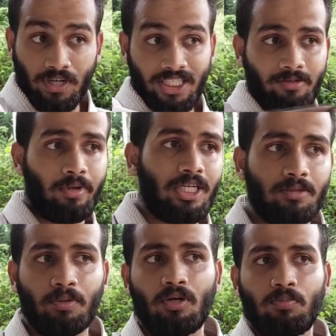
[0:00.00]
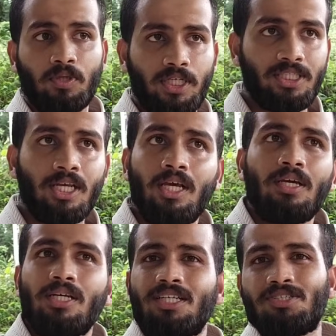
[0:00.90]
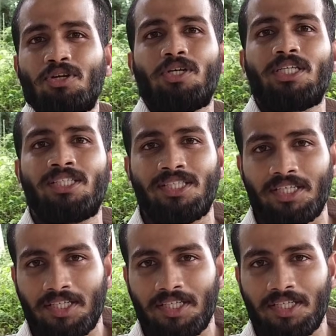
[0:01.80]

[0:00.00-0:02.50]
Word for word: फाइटिंग मल्टीपल अपोनेंट्स it is not easy